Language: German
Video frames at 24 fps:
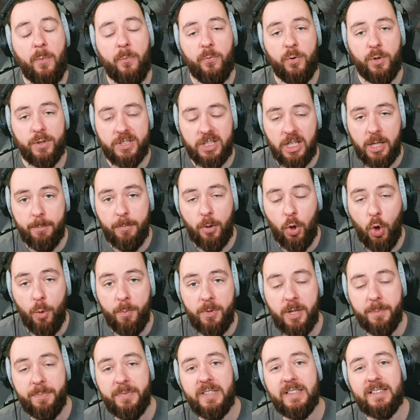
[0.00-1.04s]
flüsternden Baum,
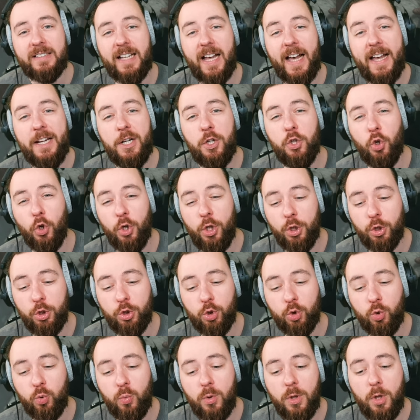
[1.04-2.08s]
gibt es eine neue
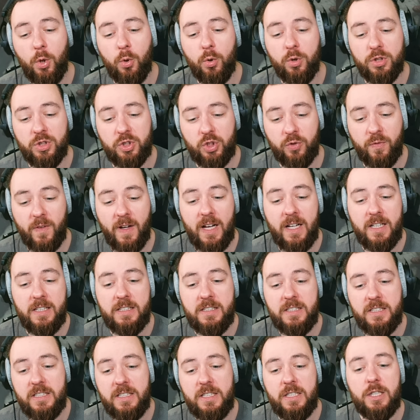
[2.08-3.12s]
Truhe und zwar
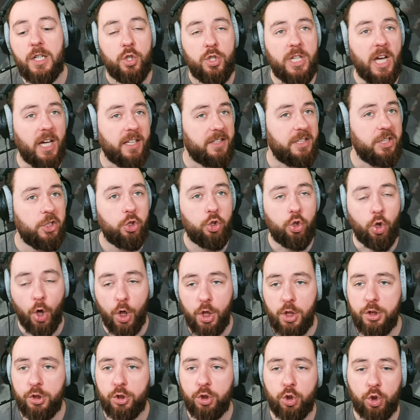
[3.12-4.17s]
die, ja, die
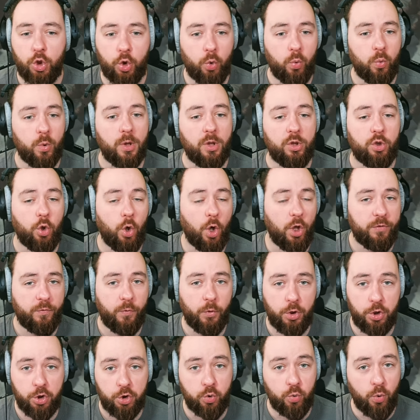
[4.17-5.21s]
Goldtruhe. Dort
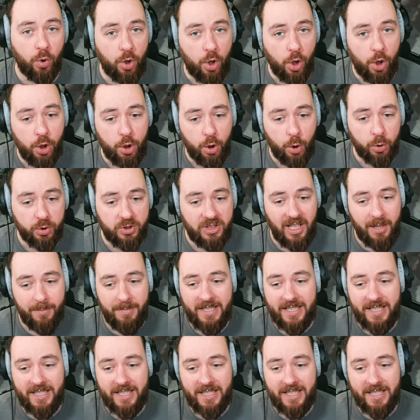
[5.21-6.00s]
wird es nur Gold rausgeben.